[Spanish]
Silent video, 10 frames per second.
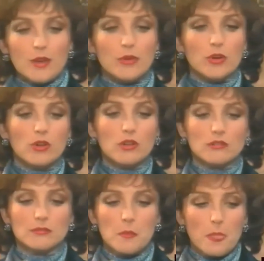A lo
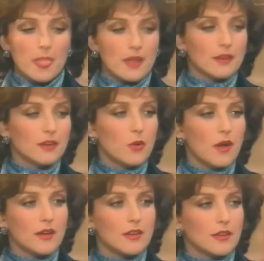mejor
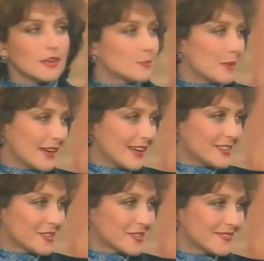no hay ni que esperar
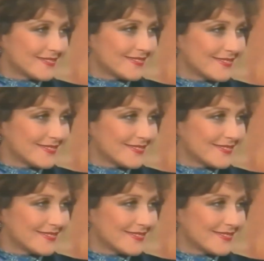a eso.